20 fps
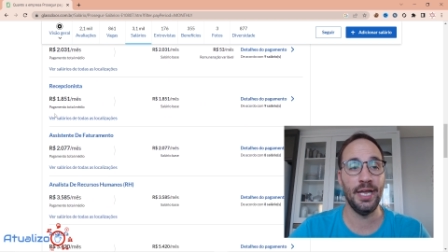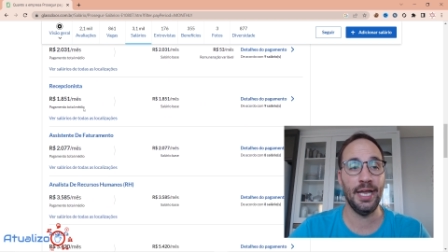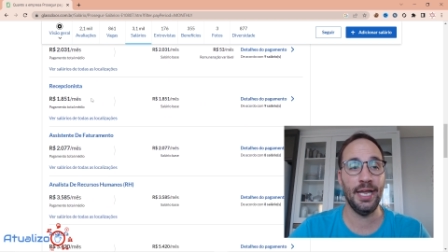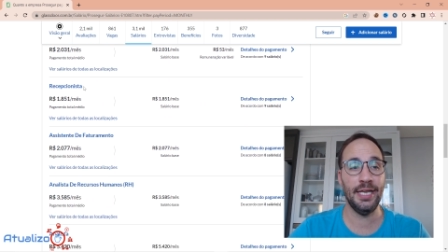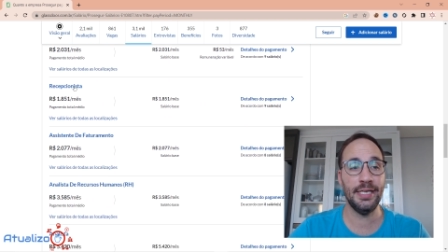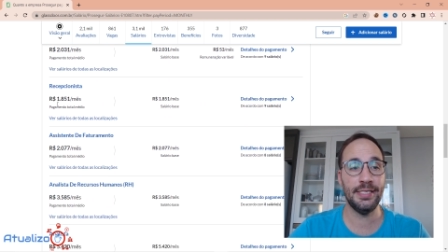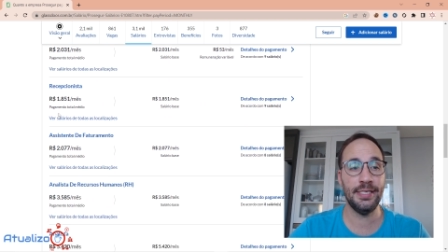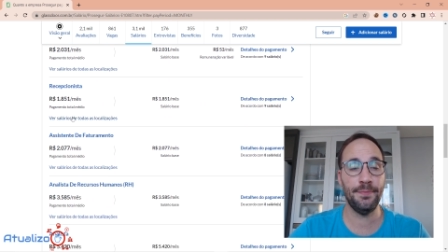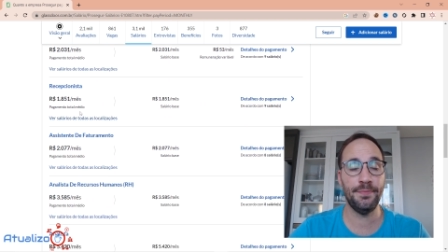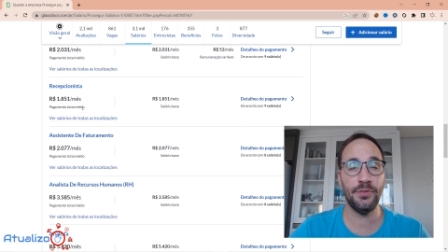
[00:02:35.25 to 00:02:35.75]

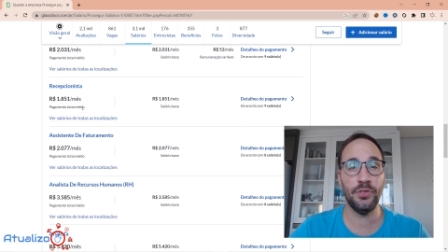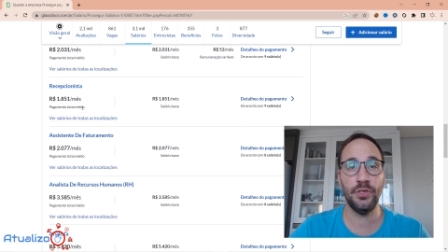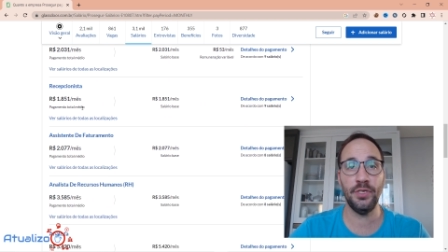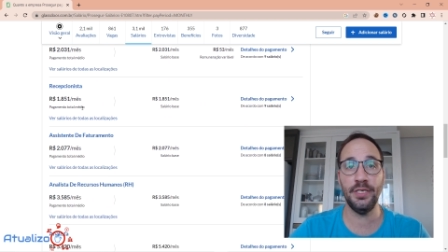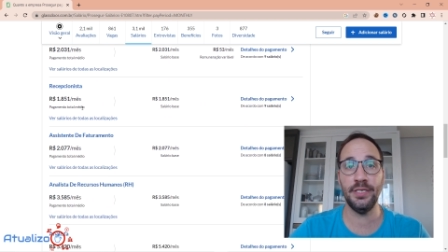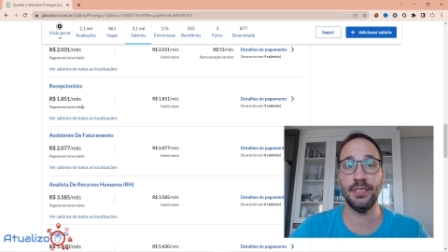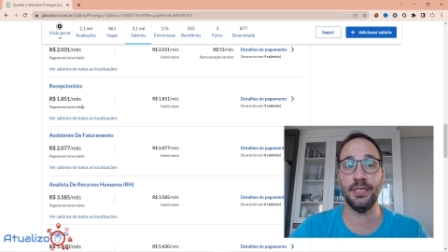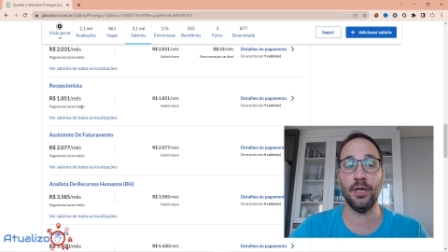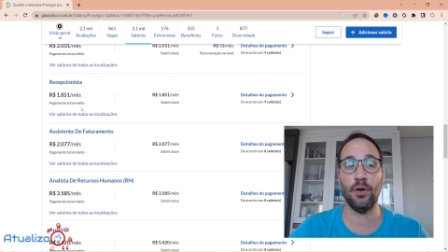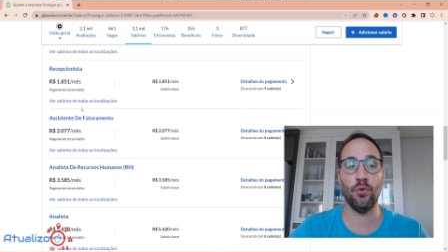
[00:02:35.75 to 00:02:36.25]

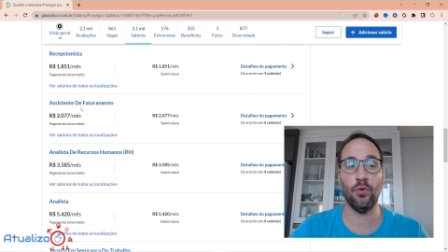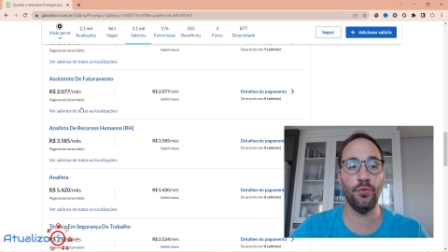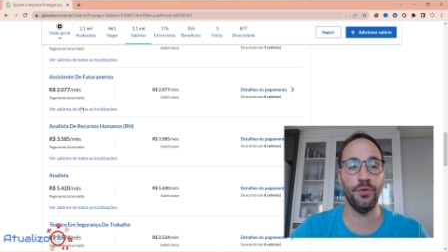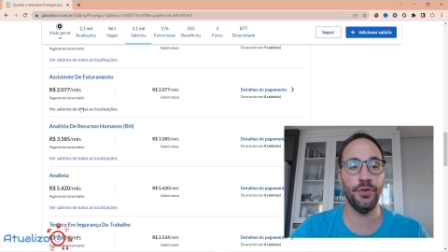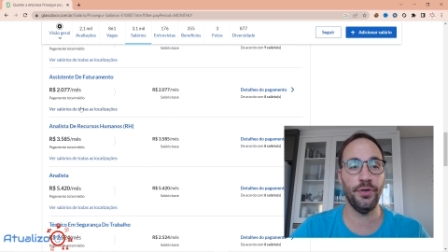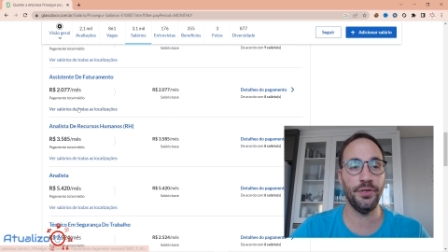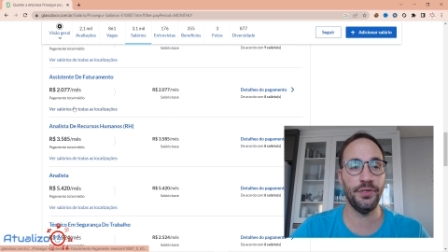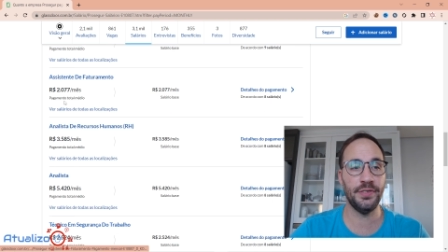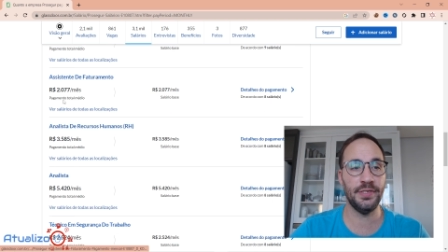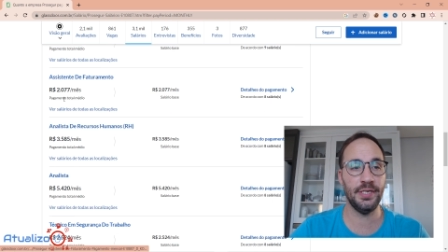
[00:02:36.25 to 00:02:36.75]
recepcionista
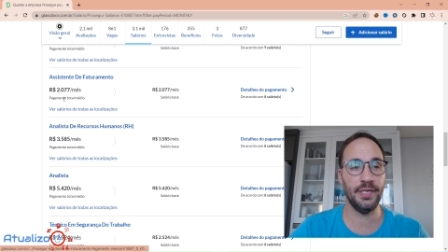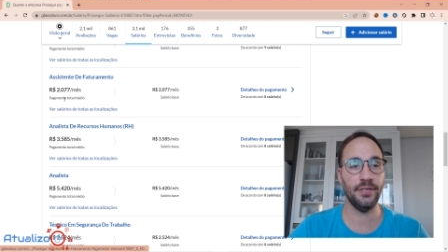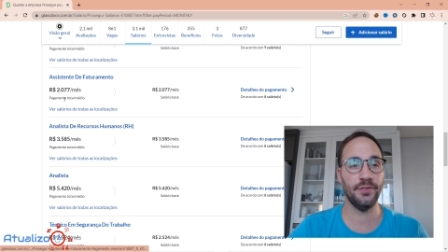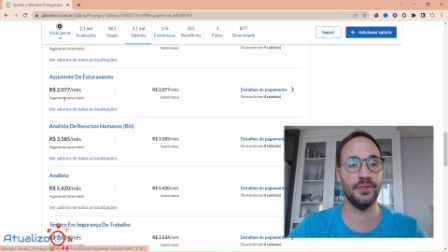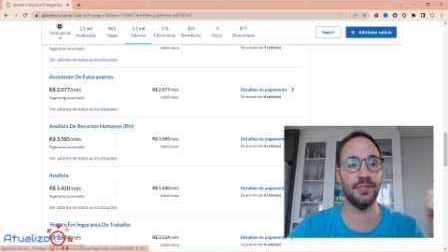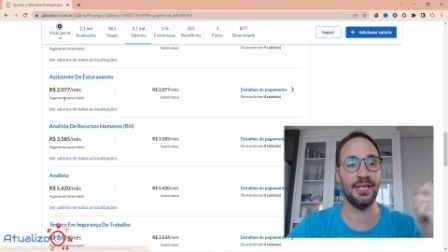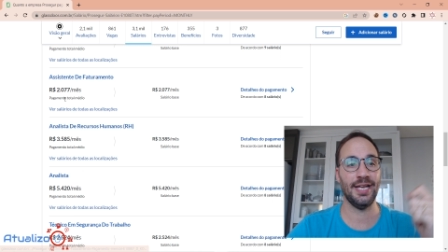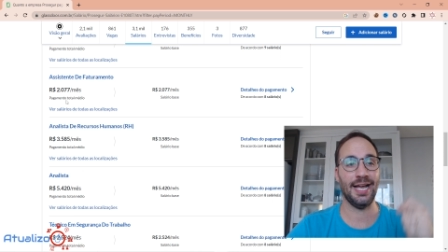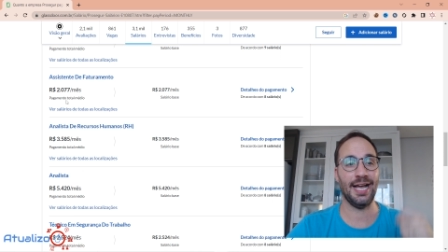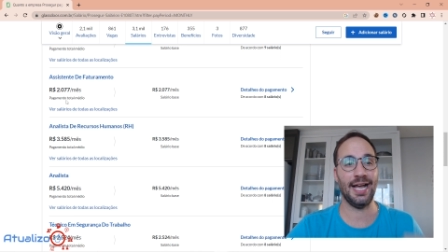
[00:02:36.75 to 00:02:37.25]

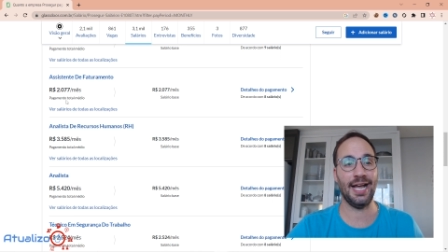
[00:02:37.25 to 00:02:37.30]
1800,